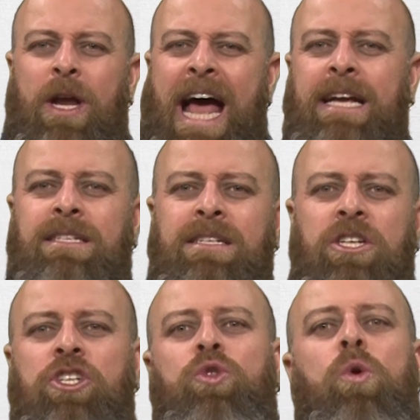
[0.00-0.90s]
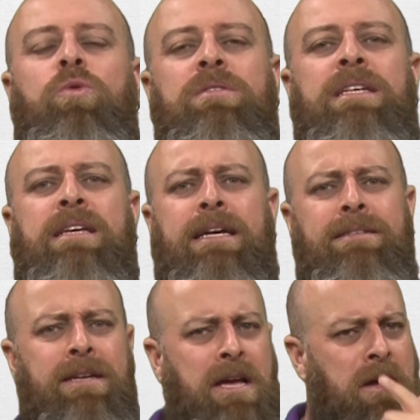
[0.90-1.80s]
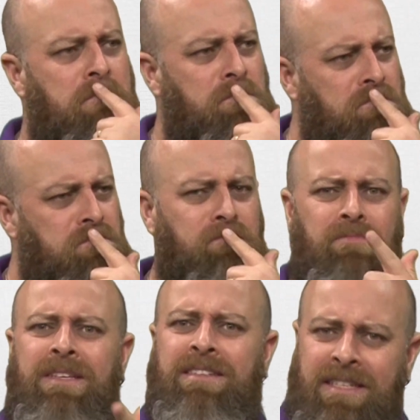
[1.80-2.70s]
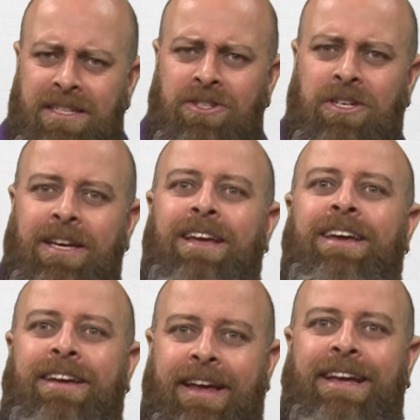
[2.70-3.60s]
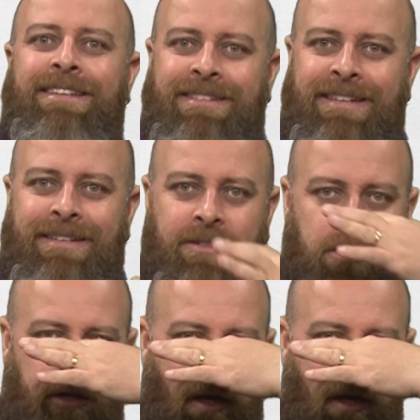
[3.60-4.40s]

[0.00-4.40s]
orais e de tongos nasais. Existe? Existe.